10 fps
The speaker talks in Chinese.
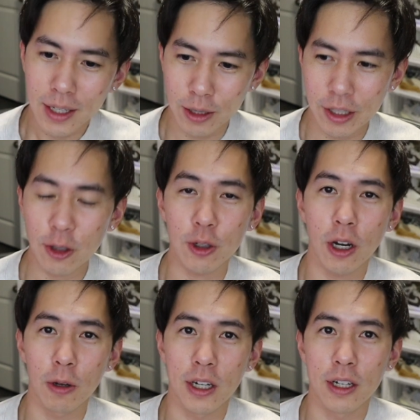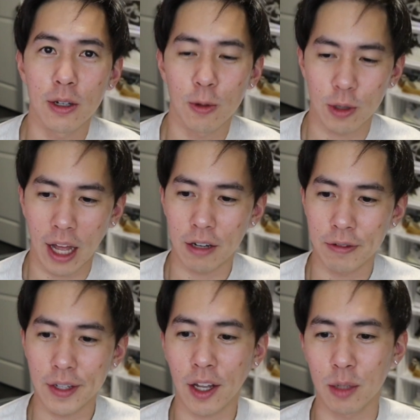但我进去以后呢，我打得
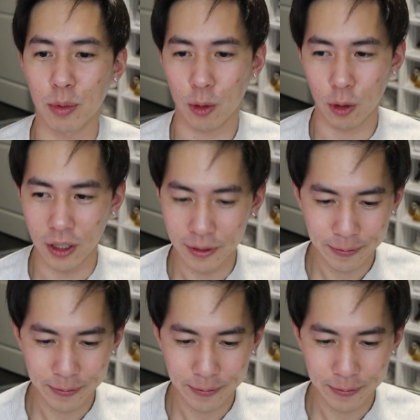非常的不顺，